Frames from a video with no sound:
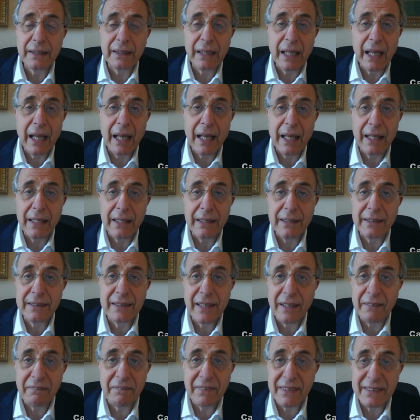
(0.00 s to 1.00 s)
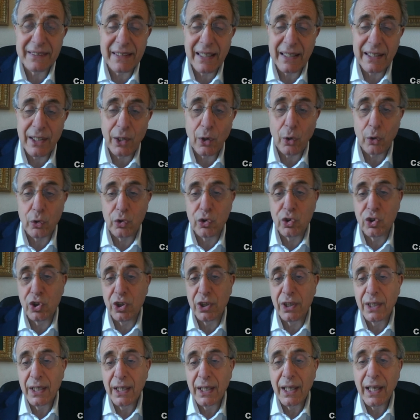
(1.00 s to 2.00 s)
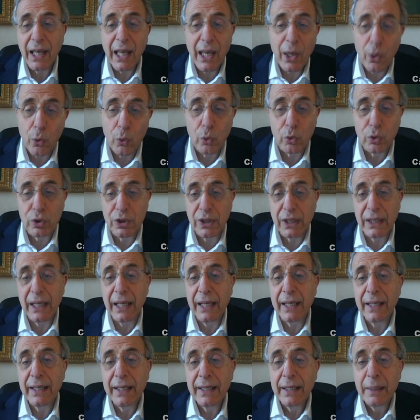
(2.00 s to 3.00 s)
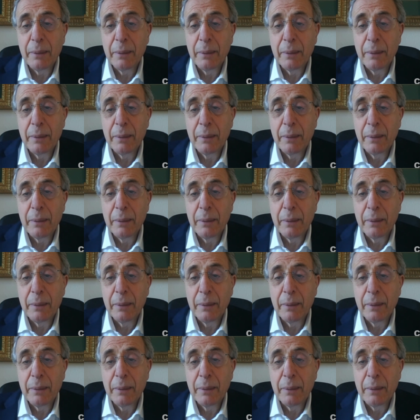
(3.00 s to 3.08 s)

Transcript: l'intervista di oggi è utile